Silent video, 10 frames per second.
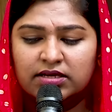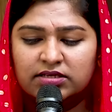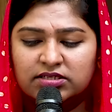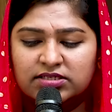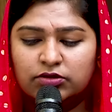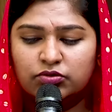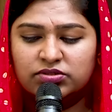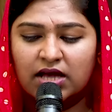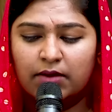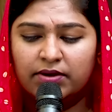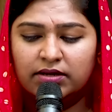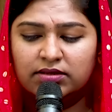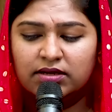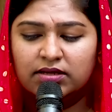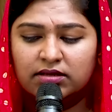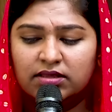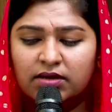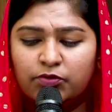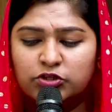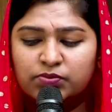जिसे तू सामर्थ तथा
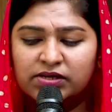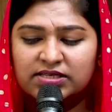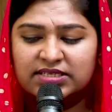भुजबल